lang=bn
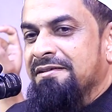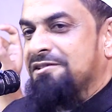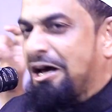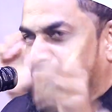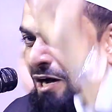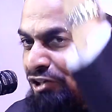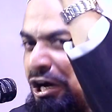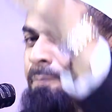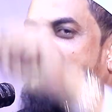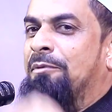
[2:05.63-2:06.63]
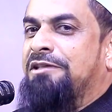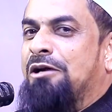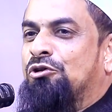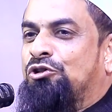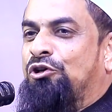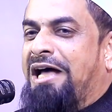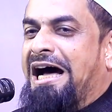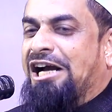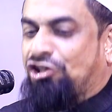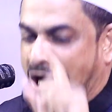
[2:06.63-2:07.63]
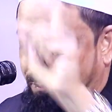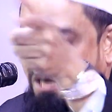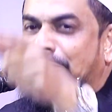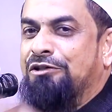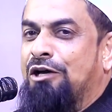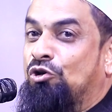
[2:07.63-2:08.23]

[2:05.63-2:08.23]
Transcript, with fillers: জনগণ সব ক্ষমতার উৎস না সব ক্ষমতার